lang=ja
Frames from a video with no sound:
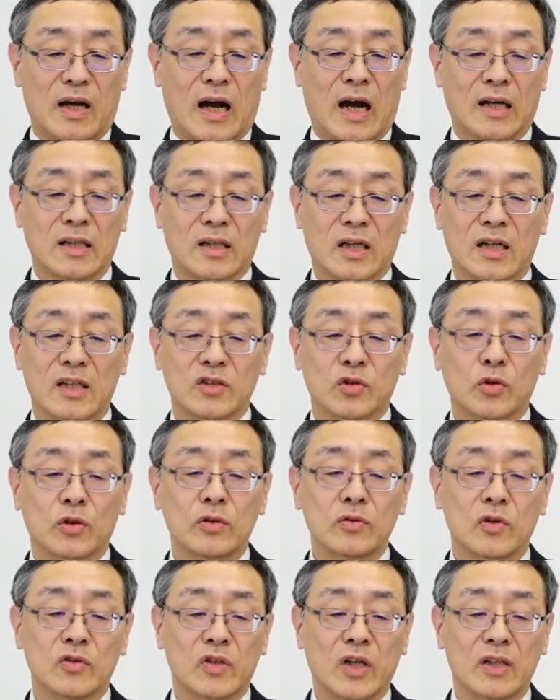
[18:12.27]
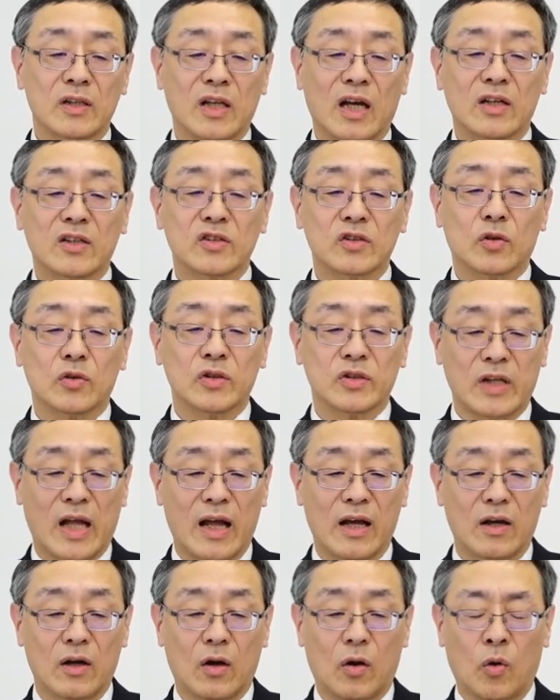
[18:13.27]
新たな食の選択肢とし
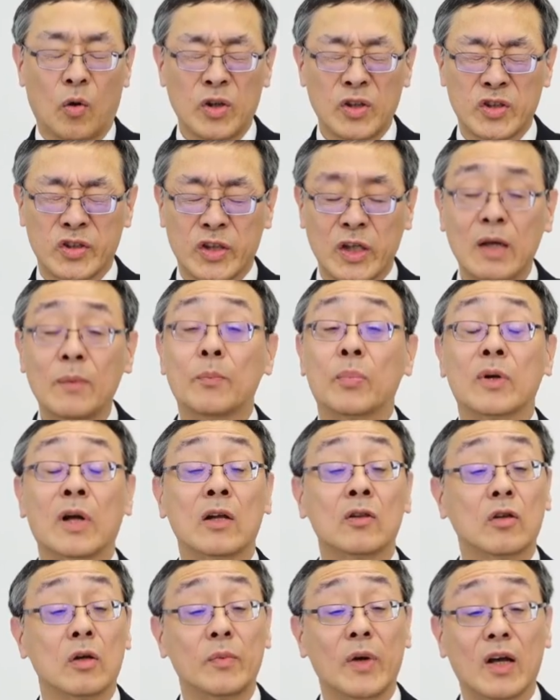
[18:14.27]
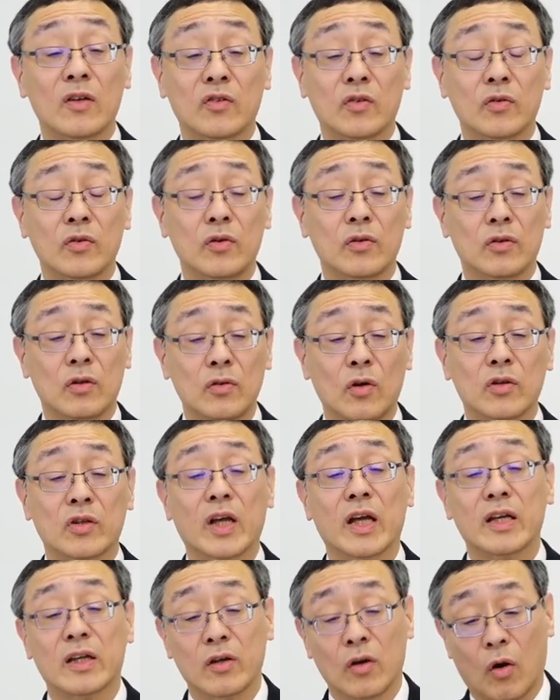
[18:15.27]
て美味しいプラントベースフードの
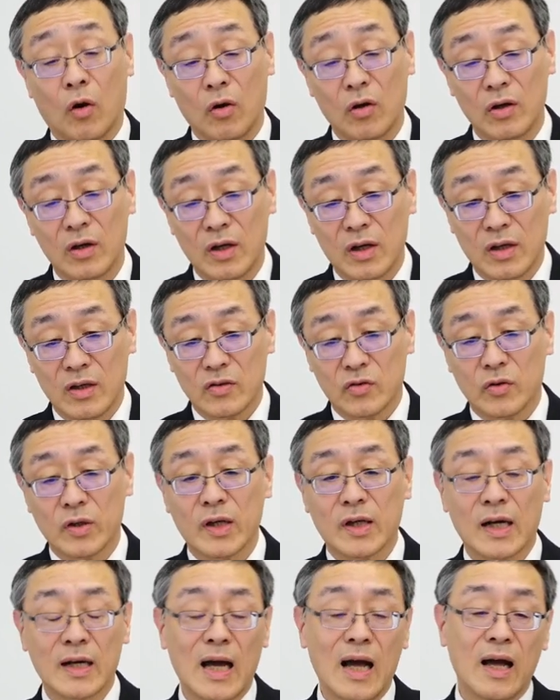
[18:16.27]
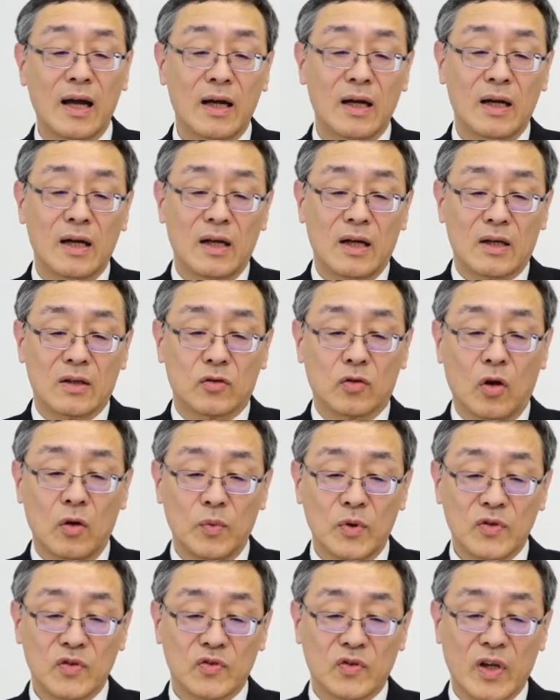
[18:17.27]
提供、それから
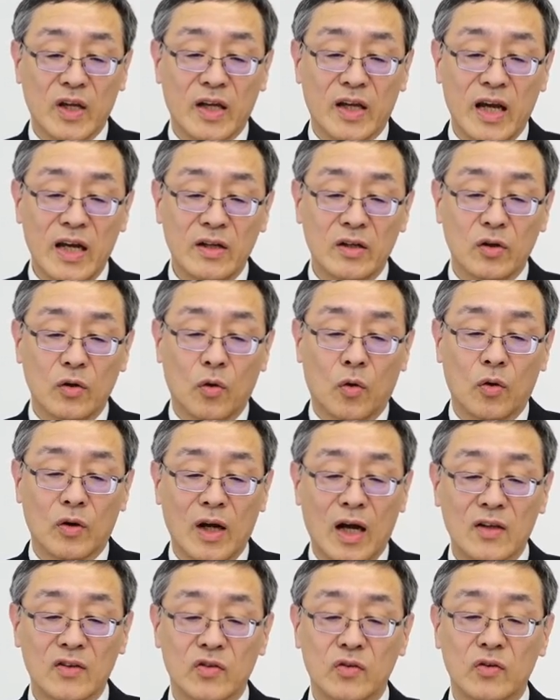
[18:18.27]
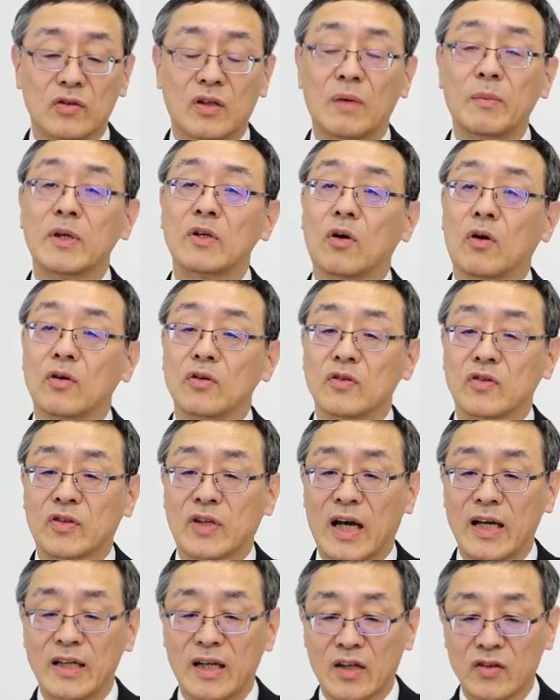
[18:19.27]
動物性原料を保管するための
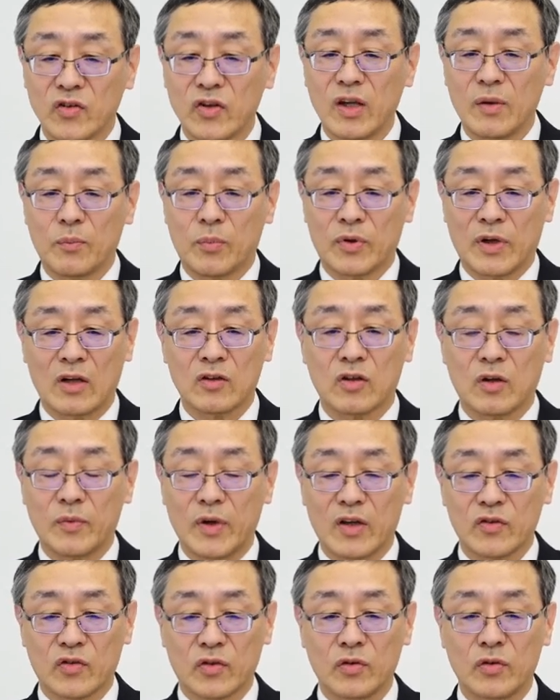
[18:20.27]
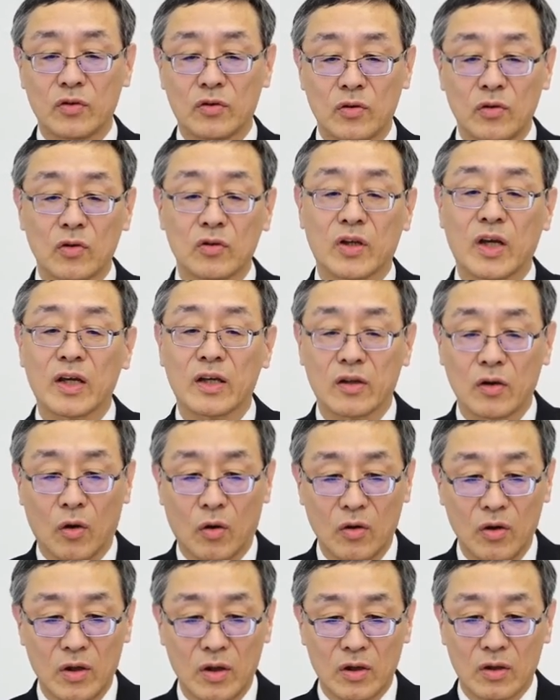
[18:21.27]
使いやすいプラントベースフードの提
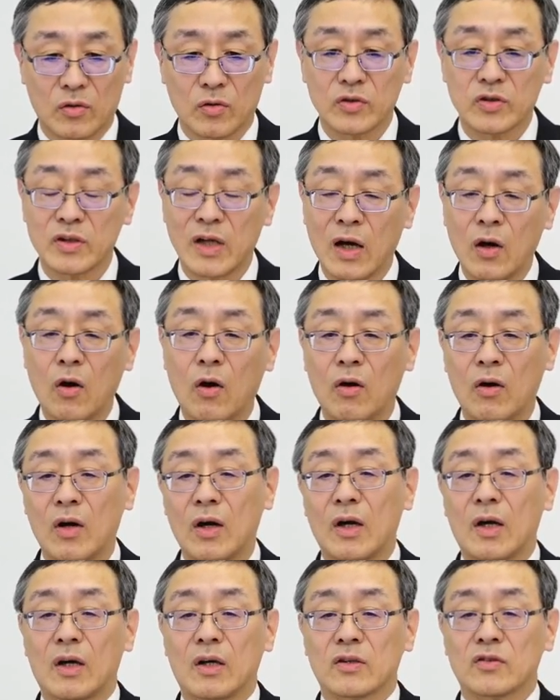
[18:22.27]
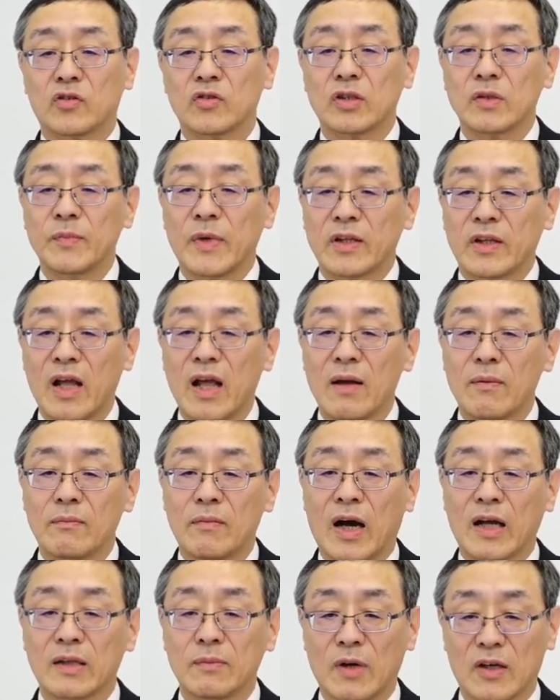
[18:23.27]
供、こちらを進めて
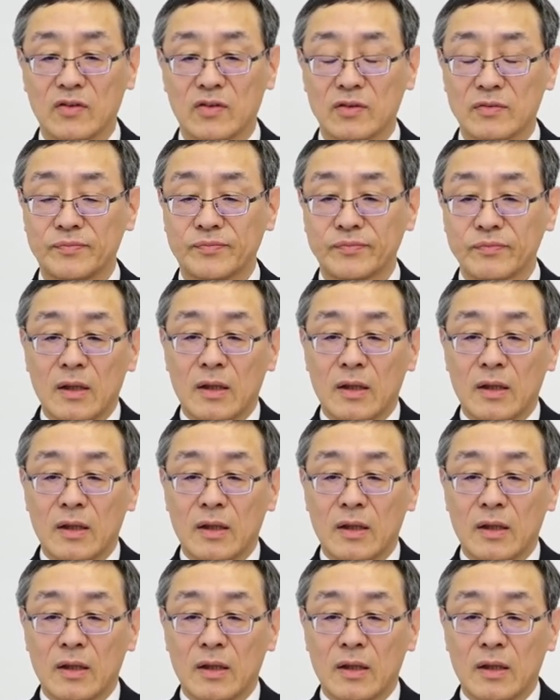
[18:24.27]
まいります。